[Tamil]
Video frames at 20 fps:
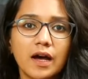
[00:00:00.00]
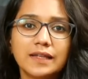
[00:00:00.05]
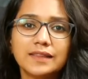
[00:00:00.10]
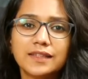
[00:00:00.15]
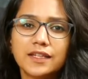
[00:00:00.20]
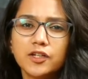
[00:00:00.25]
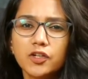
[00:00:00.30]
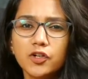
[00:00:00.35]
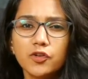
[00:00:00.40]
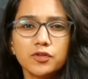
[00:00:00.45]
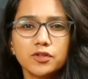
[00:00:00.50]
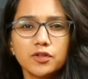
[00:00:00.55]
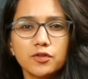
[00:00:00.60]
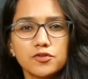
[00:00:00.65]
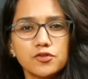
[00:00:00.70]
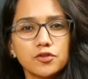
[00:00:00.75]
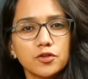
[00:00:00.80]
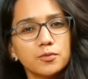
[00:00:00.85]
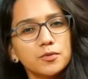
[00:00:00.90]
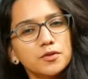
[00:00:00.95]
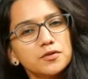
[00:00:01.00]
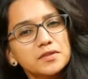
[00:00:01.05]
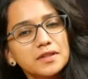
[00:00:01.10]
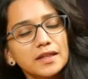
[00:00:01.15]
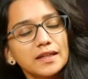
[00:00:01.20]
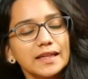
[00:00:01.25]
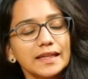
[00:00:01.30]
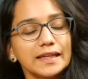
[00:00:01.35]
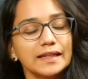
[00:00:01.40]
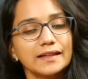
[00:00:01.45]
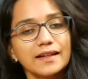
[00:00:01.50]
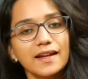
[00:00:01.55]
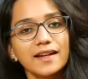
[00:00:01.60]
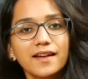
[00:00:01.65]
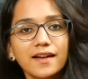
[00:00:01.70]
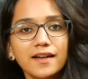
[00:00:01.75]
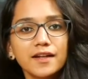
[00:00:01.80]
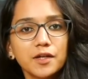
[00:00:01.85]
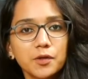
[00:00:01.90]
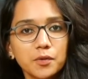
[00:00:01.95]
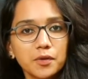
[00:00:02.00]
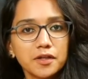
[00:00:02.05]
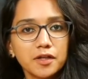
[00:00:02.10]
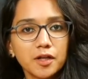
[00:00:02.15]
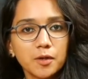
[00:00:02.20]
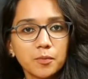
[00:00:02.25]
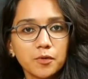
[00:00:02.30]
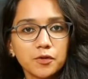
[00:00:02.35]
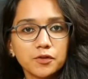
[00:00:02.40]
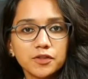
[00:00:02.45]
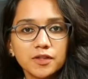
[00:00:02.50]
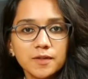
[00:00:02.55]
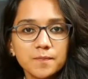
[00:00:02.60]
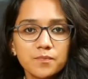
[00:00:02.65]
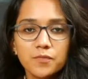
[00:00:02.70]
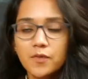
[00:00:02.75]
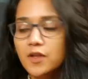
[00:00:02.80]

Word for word: இந்த இன்டர்வியூ வந்து கொஞ்சம் ஒரு மியூசிக்லி இன்க்ளைனான இன்டர்வியூ இருக்க போகுது